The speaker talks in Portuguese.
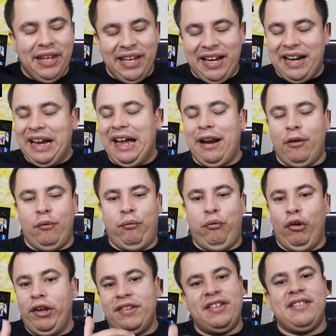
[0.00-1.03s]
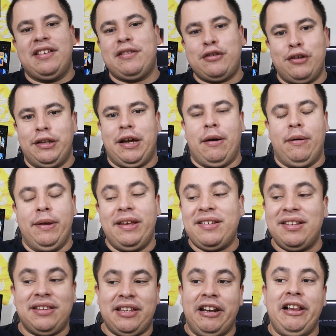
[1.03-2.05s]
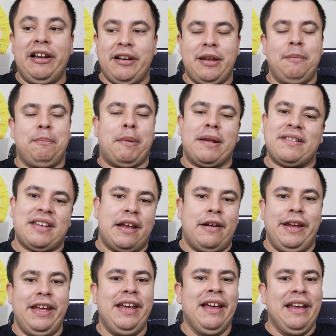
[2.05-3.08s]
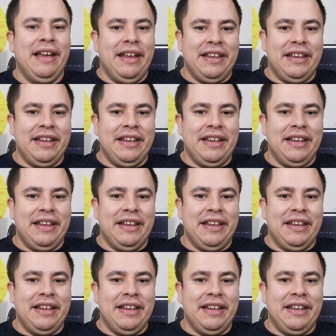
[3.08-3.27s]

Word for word: E cara, foi sensacional. Esse trailer que passaram aí